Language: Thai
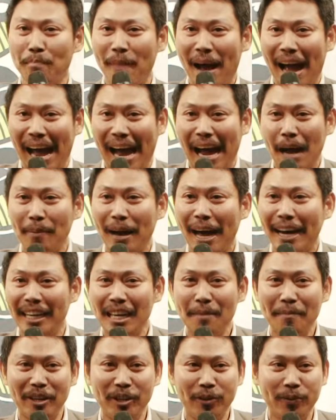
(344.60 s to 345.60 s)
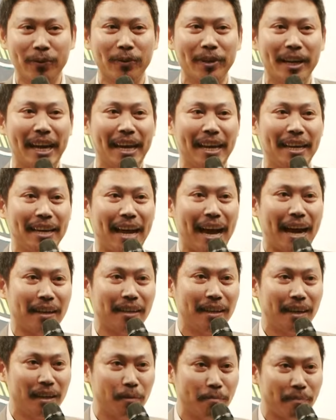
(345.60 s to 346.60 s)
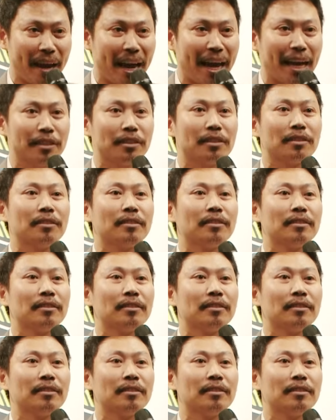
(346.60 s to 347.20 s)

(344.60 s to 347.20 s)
หมาพันธุ์ที่มันอยู่ในหนังเรื่อง The Mask